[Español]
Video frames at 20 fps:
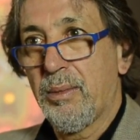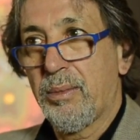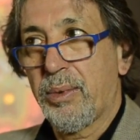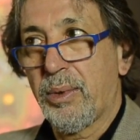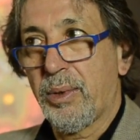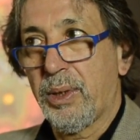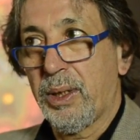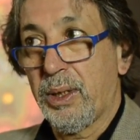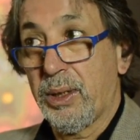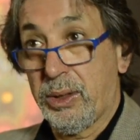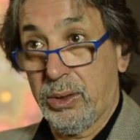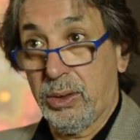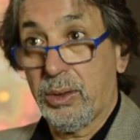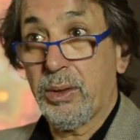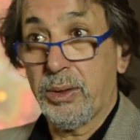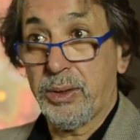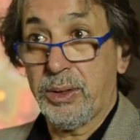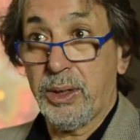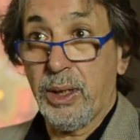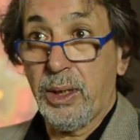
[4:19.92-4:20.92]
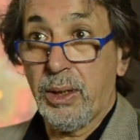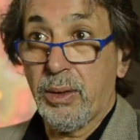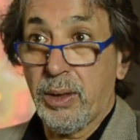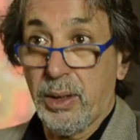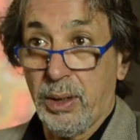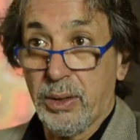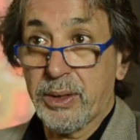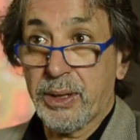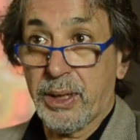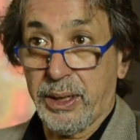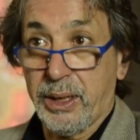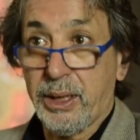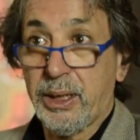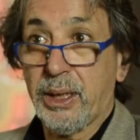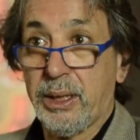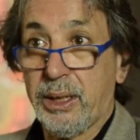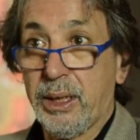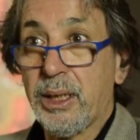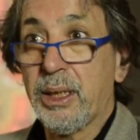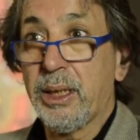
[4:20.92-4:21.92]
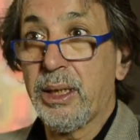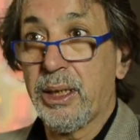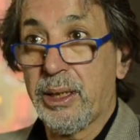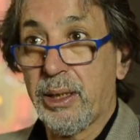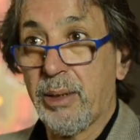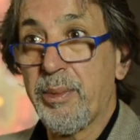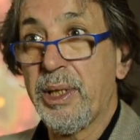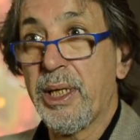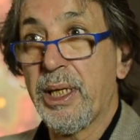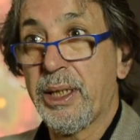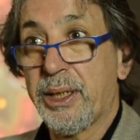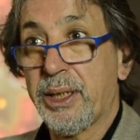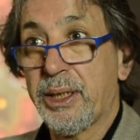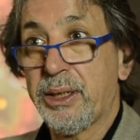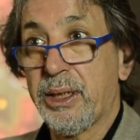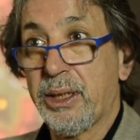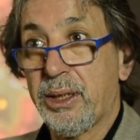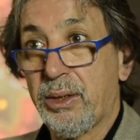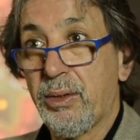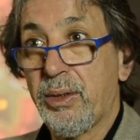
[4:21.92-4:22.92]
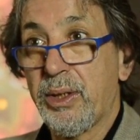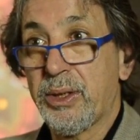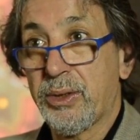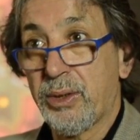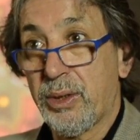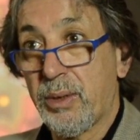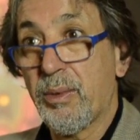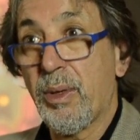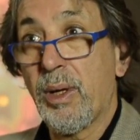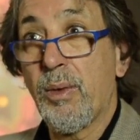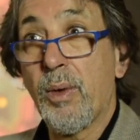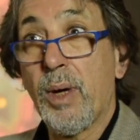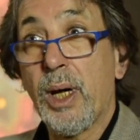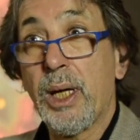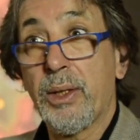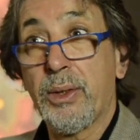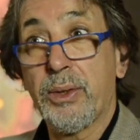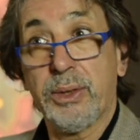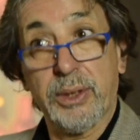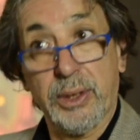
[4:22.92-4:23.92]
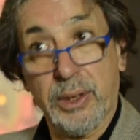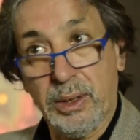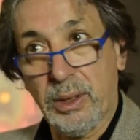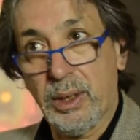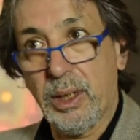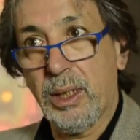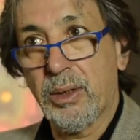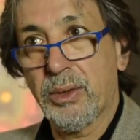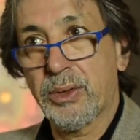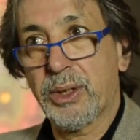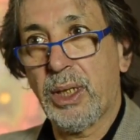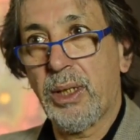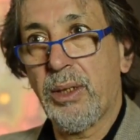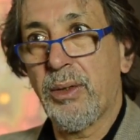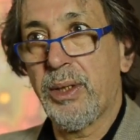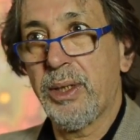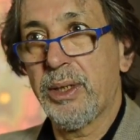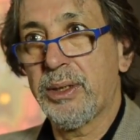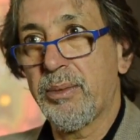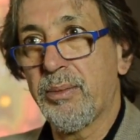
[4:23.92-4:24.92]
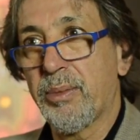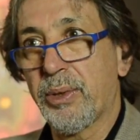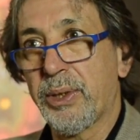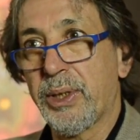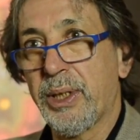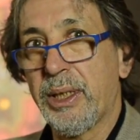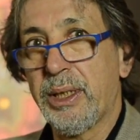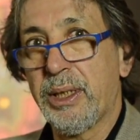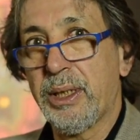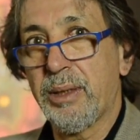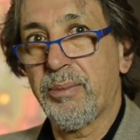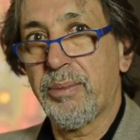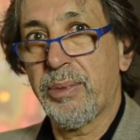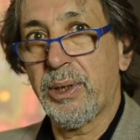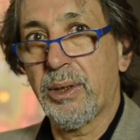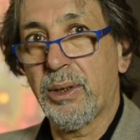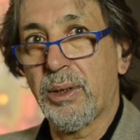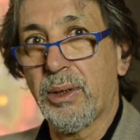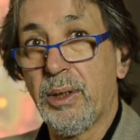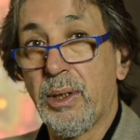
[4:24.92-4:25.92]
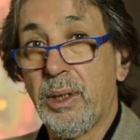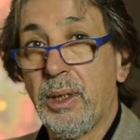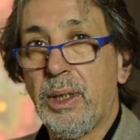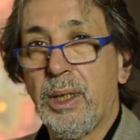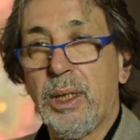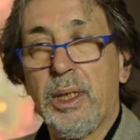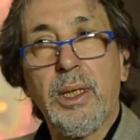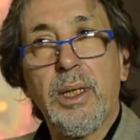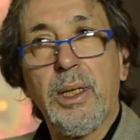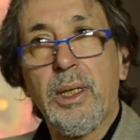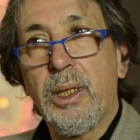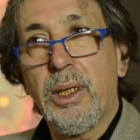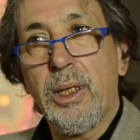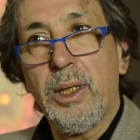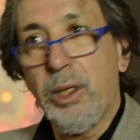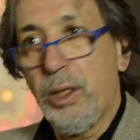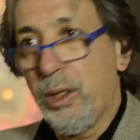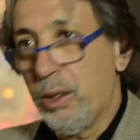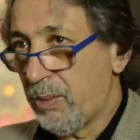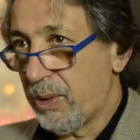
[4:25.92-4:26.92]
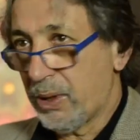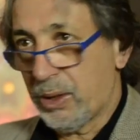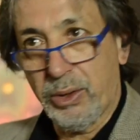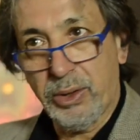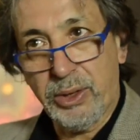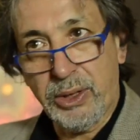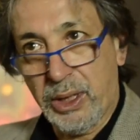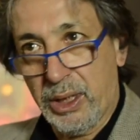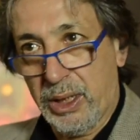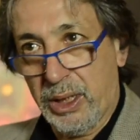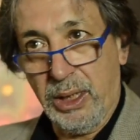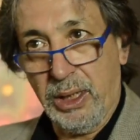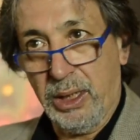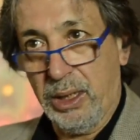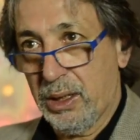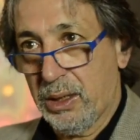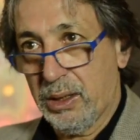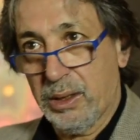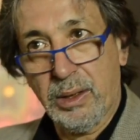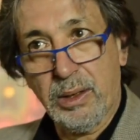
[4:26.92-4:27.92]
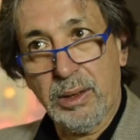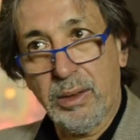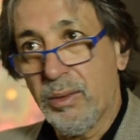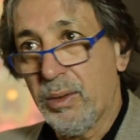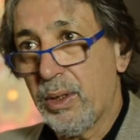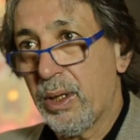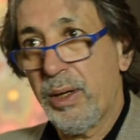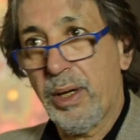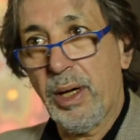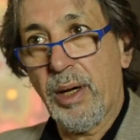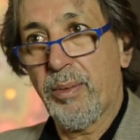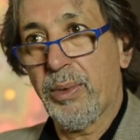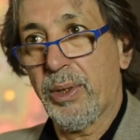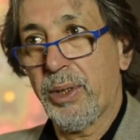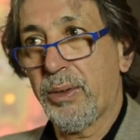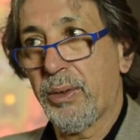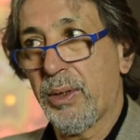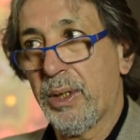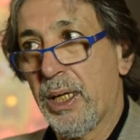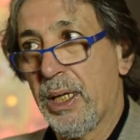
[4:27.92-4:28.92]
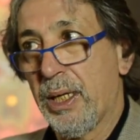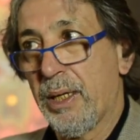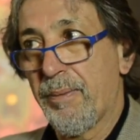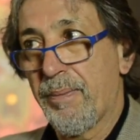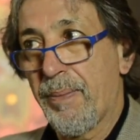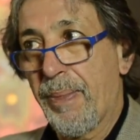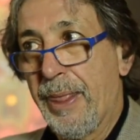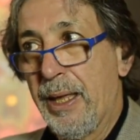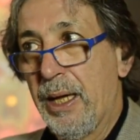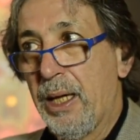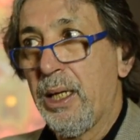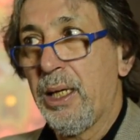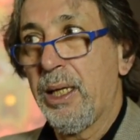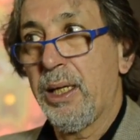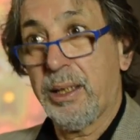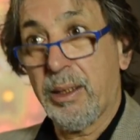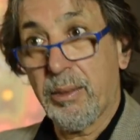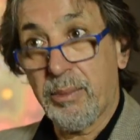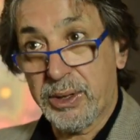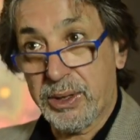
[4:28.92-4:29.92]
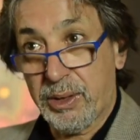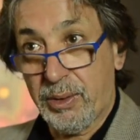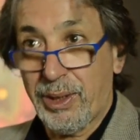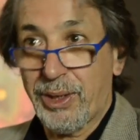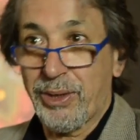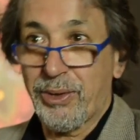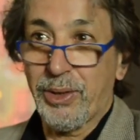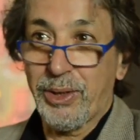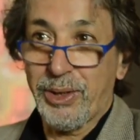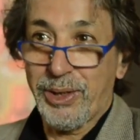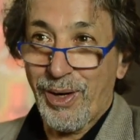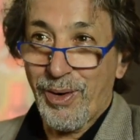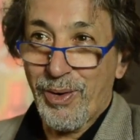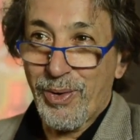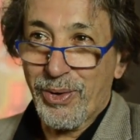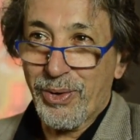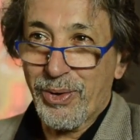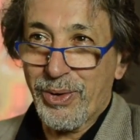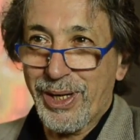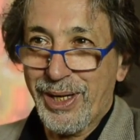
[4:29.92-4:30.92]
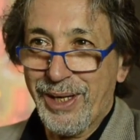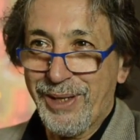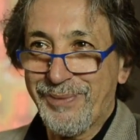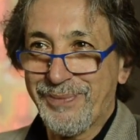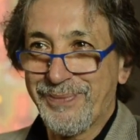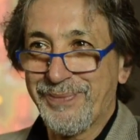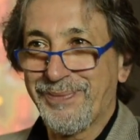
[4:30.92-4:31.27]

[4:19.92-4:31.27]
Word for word: porque yo considero que los artistas tienen determinada trayectoria y son evaluados en, los salones importantes, pero no me conocía nadie, nunca había puesto acá. Estamos hablando de Tiago Roca,